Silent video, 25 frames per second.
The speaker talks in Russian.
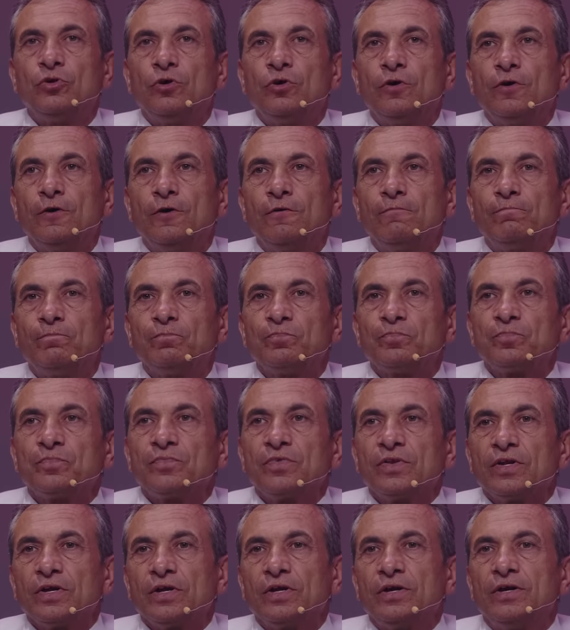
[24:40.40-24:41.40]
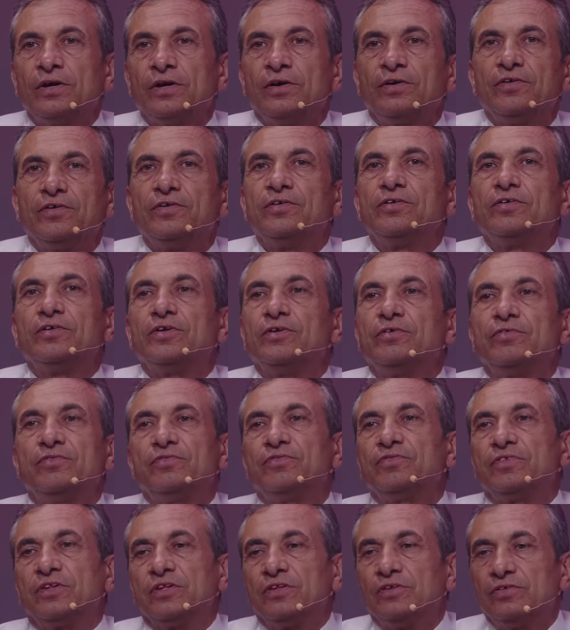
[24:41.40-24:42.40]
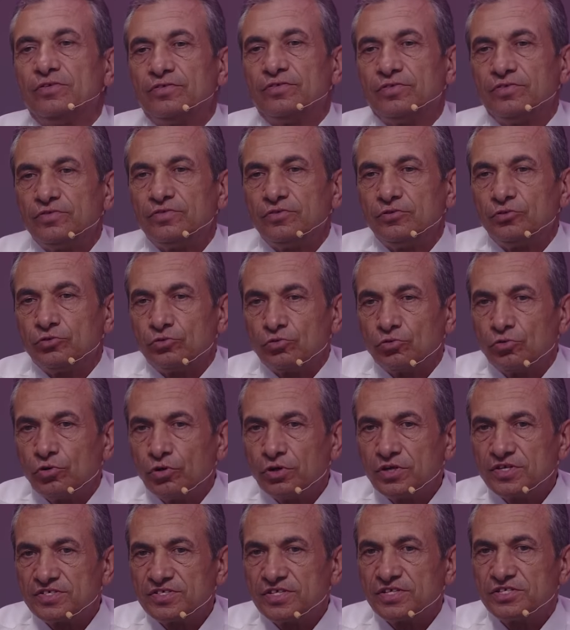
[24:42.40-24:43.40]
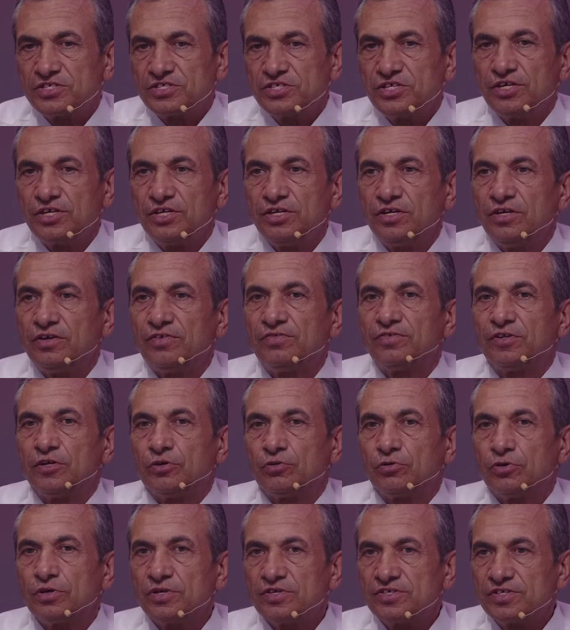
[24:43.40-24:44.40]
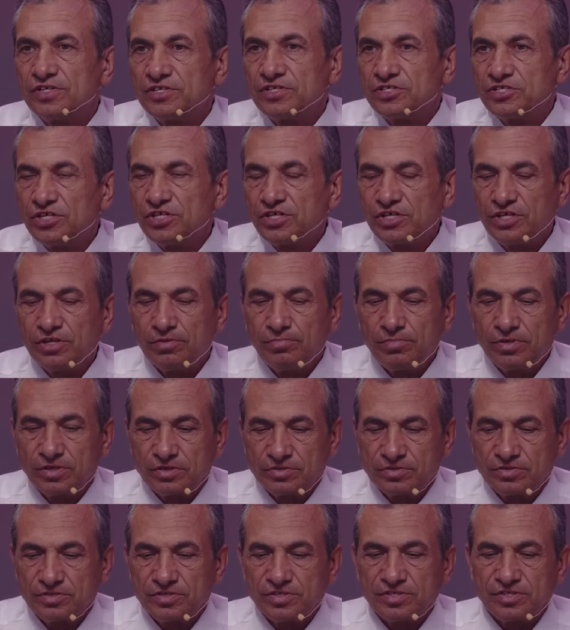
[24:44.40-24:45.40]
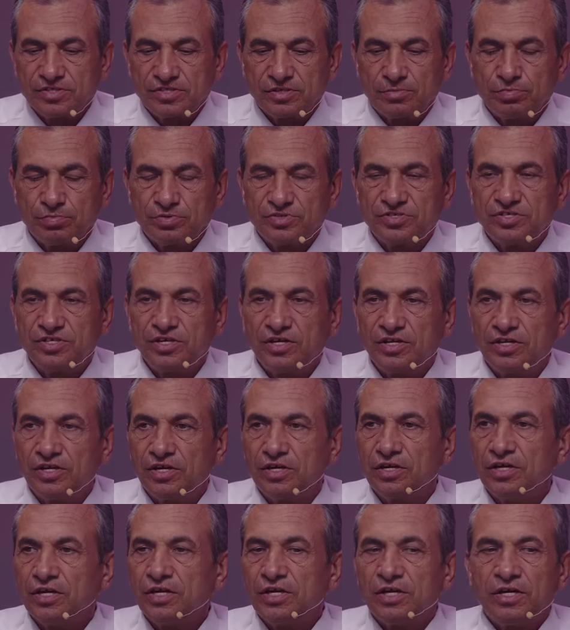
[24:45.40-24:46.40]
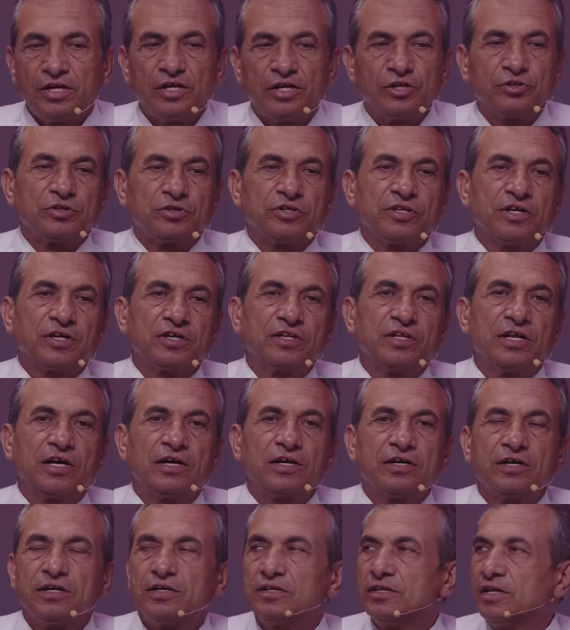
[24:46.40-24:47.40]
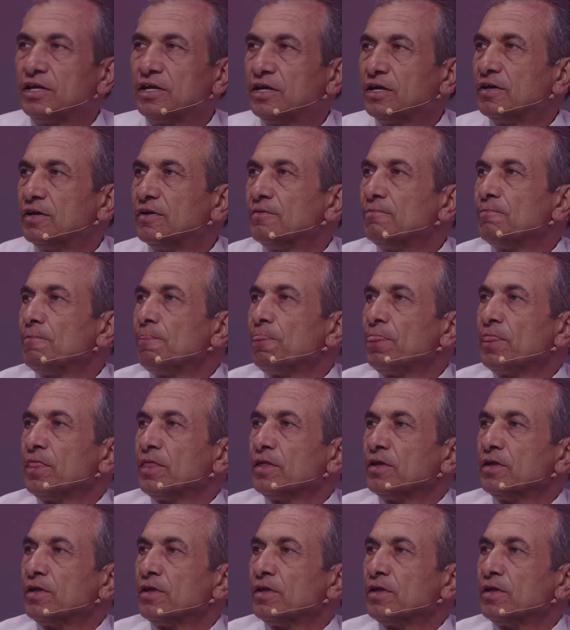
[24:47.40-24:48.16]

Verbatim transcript: то э, другое значение, второе значение мерзости и запустения, это тогда, когда